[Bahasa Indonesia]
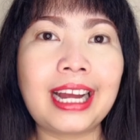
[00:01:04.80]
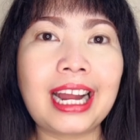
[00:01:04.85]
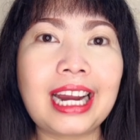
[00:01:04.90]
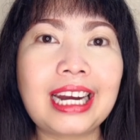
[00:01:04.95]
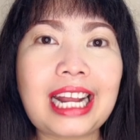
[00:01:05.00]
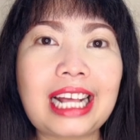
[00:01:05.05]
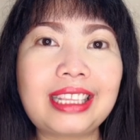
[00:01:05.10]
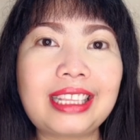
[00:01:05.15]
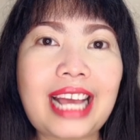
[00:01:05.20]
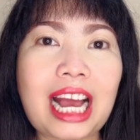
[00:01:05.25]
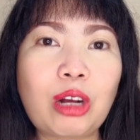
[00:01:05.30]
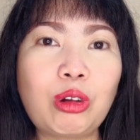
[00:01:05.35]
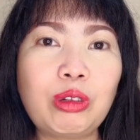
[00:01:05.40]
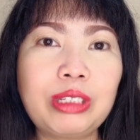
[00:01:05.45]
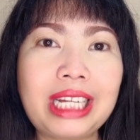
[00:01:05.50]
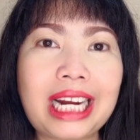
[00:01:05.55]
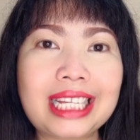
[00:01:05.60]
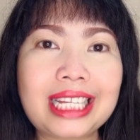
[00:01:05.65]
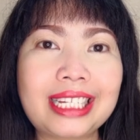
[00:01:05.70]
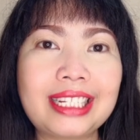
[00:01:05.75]
Nanti aku
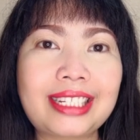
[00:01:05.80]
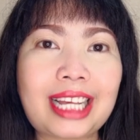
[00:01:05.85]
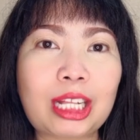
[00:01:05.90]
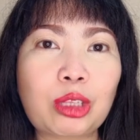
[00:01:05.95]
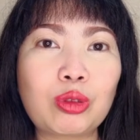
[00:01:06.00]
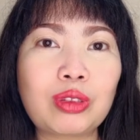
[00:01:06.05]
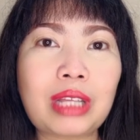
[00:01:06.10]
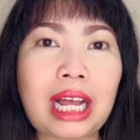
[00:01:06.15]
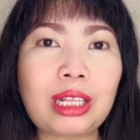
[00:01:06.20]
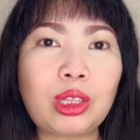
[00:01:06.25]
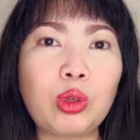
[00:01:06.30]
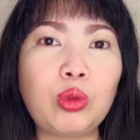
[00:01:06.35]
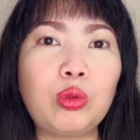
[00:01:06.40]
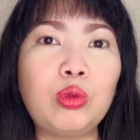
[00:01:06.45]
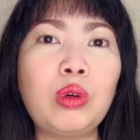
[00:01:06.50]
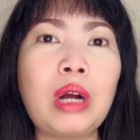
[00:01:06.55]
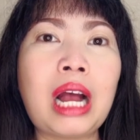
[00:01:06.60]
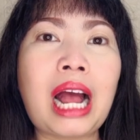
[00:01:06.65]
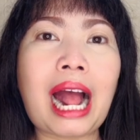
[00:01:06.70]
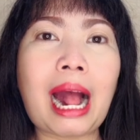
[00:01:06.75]
jelasin
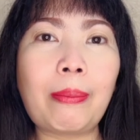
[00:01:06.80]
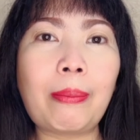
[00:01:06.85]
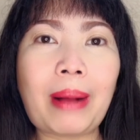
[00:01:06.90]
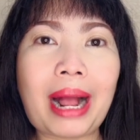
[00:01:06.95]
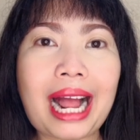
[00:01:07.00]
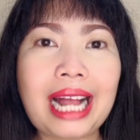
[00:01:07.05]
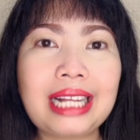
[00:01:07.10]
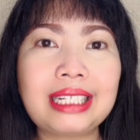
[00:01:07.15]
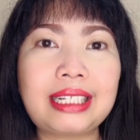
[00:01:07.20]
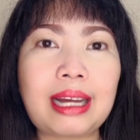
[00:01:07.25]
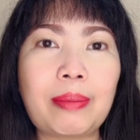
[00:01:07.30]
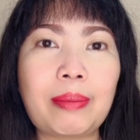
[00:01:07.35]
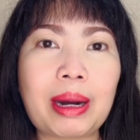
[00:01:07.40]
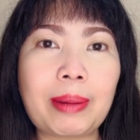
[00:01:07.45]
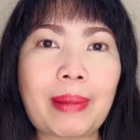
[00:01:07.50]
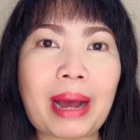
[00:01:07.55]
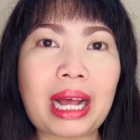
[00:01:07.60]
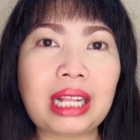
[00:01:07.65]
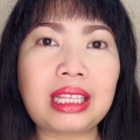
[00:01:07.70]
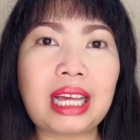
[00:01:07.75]
satu-satu apa aja
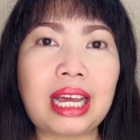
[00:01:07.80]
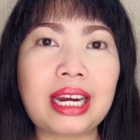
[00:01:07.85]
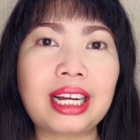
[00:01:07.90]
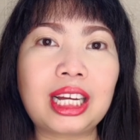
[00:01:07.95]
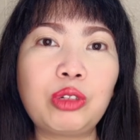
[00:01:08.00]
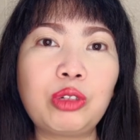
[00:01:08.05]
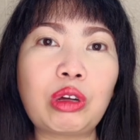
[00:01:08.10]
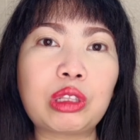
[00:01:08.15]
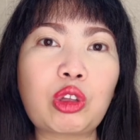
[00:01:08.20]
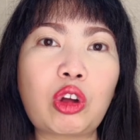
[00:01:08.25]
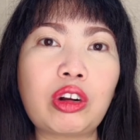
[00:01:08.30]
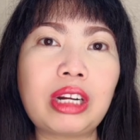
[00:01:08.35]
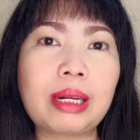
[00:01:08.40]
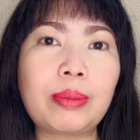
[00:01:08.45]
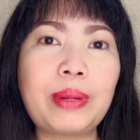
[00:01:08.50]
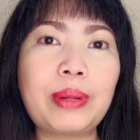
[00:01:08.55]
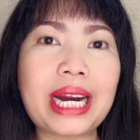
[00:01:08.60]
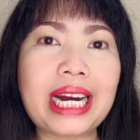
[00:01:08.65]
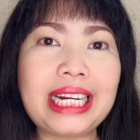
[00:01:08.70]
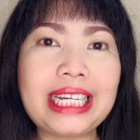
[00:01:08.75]
manfaat dari kedua toner
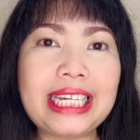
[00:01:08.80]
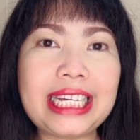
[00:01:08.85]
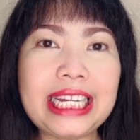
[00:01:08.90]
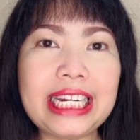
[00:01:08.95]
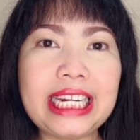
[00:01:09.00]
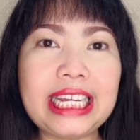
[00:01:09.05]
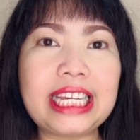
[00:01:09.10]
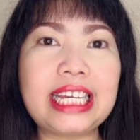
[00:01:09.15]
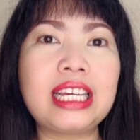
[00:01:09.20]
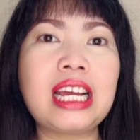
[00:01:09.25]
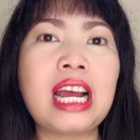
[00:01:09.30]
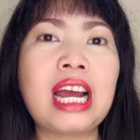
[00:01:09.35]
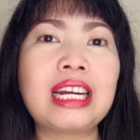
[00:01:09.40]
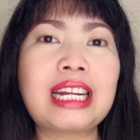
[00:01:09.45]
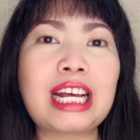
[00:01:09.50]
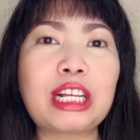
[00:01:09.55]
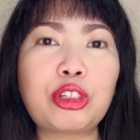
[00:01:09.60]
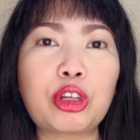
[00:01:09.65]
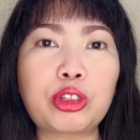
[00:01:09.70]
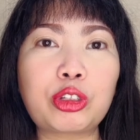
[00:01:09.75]
Braille ini
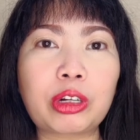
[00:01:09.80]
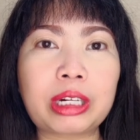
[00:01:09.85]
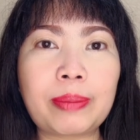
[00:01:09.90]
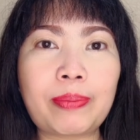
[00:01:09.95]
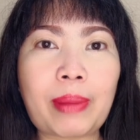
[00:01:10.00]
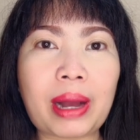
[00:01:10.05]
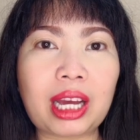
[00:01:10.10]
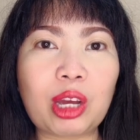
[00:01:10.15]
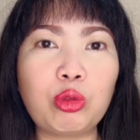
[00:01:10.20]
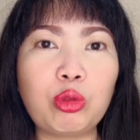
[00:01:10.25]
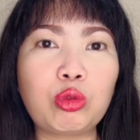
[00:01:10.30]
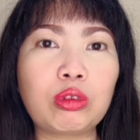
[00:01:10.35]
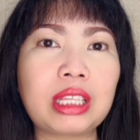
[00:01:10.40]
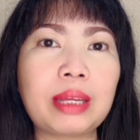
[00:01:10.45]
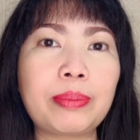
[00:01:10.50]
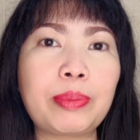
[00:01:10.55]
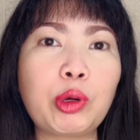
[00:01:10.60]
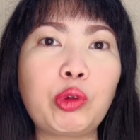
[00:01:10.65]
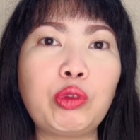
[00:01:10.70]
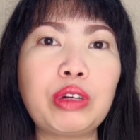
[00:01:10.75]
dan cocok dipakai untuk
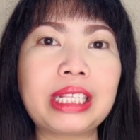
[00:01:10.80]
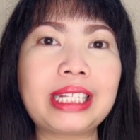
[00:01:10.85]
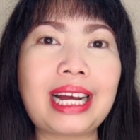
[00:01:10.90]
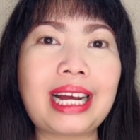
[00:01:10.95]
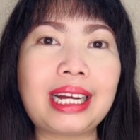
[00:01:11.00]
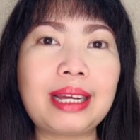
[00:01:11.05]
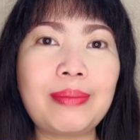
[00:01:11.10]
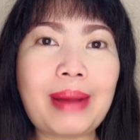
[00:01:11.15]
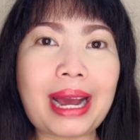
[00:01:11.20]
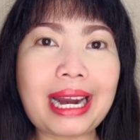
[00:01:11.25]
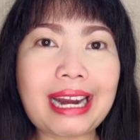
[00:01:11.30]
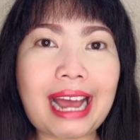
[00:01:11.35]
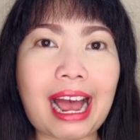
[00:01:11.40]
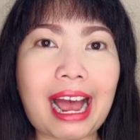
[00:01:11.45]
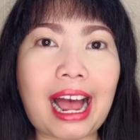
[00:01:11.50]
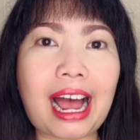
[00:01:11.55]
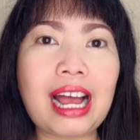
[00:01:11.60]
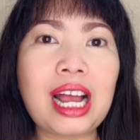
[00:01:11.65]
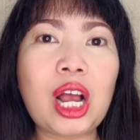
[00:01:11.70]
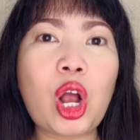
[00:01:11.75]
tipe kulit yang
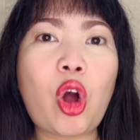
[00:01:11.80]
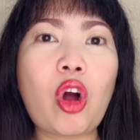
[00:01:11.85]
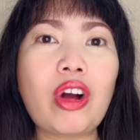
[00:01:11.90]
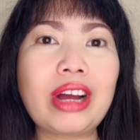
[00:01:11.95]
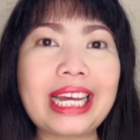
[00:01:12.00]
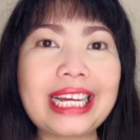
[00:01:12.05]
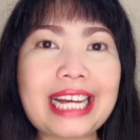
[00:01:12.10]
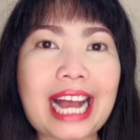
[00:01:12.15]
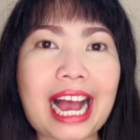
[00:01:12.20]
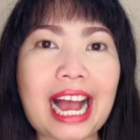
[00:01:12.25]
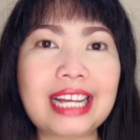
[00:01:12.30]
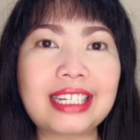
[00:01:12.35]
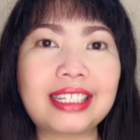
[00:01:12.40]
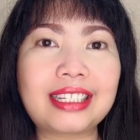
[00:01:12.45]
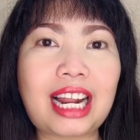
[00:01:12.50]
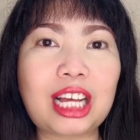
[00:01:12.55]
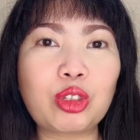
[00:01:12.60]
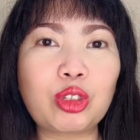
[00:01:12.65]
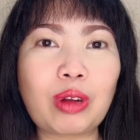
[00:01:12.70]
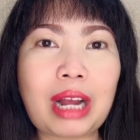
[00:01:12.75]
gimana. Oke guys,
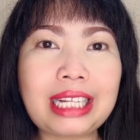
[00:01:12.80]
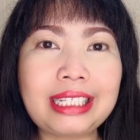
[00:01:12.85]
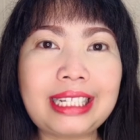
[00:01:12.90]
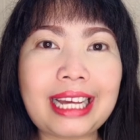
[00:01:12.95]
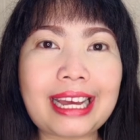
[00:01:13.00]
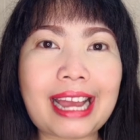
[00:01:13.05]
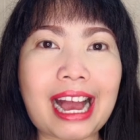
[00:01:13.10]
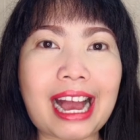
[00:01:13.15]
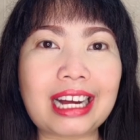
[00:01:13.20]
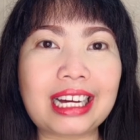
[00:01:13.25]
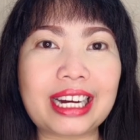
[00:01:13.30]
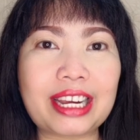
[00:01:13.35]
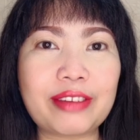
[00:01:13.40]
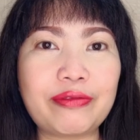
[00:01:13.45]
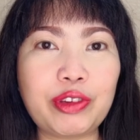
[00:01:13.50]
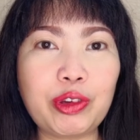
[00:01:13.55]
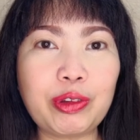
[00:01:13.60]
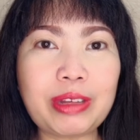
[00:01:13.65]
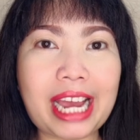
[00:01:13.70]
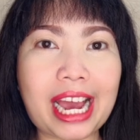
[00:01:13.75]
langsung aja ya ke
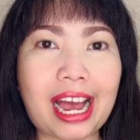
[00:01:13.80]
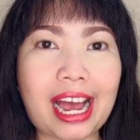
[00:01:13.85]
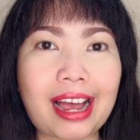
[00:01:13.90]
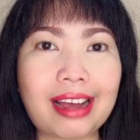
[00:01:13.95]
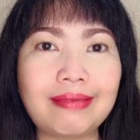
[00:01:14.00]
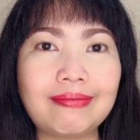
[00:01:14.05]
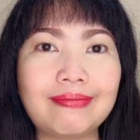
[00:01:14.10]
reviewnya.